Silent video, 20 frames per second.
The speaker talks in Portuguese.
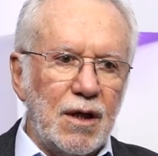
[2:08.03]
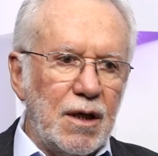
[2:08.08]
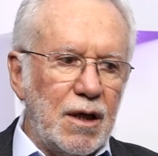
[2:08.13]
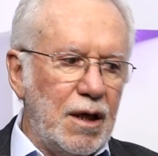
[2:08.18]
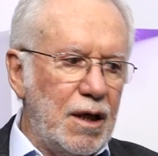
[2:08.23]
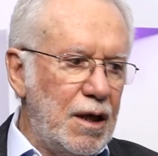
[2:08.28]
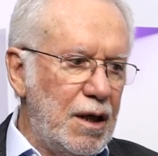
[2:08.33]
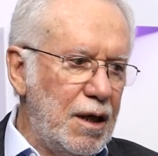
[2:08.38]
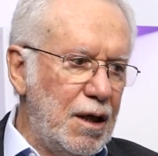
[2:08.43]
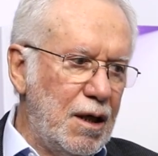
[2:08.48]

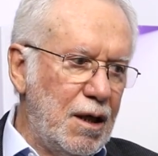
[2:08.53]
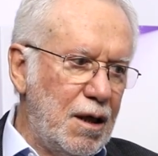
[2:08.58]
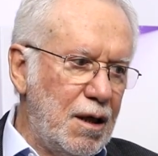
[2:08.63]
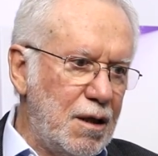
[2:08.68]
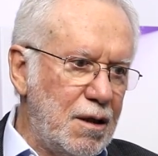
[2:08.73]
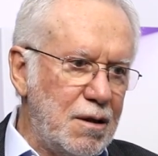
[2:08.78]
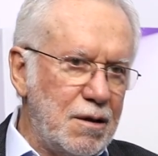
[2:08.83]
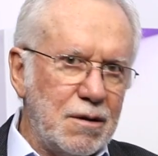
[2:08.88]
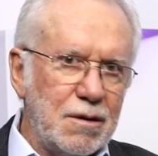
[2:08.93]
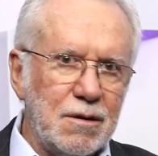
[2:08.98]

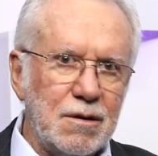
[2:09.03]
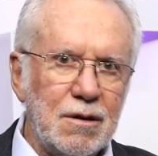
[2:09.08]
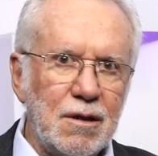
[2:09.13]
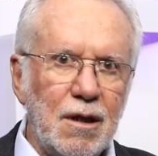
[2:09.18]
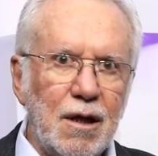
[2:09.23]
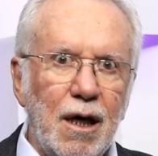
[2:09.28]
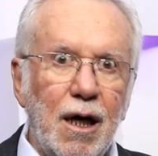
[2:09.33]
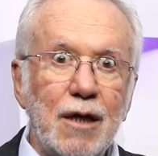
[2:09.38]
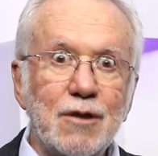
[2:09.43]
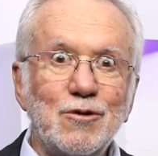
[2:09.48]
A,
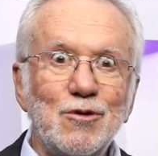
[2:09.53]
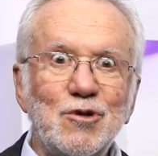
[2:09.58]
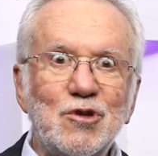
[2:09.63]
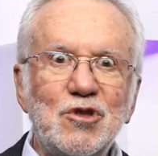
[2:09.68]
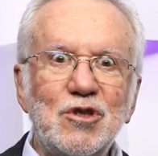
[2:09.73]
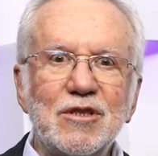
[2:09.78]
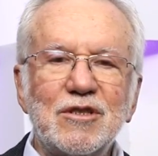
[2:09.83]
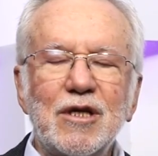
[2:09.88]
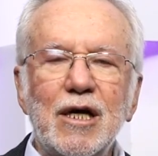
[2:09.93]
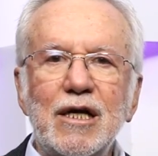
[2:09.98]
a
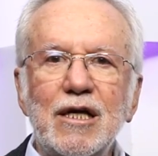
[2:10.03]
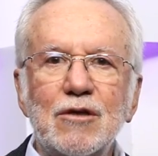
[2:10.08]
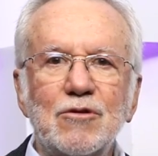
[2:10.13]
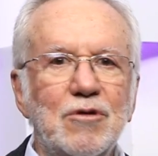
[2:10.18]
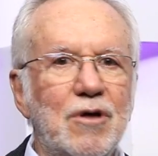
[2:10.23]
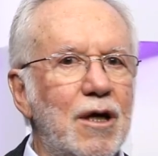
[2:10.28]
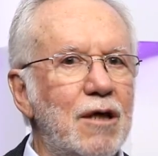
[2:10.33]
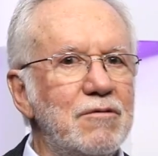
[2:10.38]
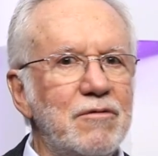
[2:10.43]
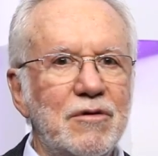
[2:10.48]
Justiça
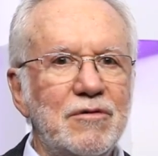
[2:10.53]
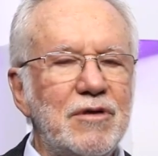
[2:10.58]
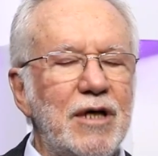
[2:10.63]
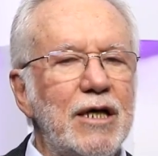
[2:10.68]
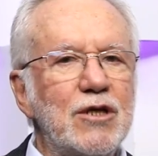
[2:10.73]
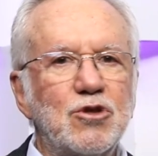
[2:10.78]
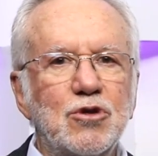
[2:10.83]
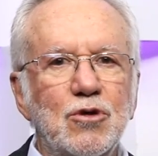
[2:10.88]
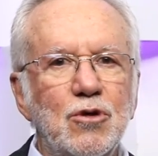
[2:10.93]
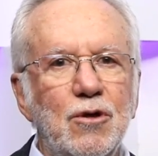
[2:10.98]
Eleitoral não
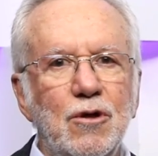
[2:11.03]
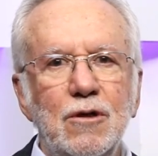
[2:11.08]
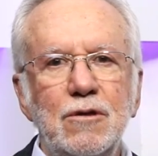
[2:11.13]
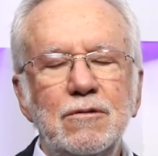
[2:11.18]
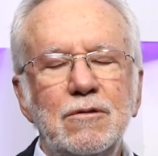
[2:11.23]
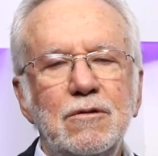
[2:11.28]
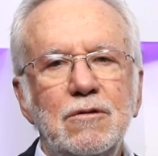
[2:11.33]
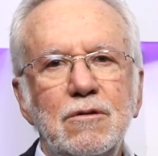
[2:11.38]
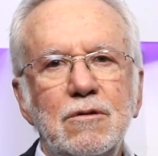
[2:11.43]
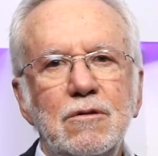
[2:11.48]
deixou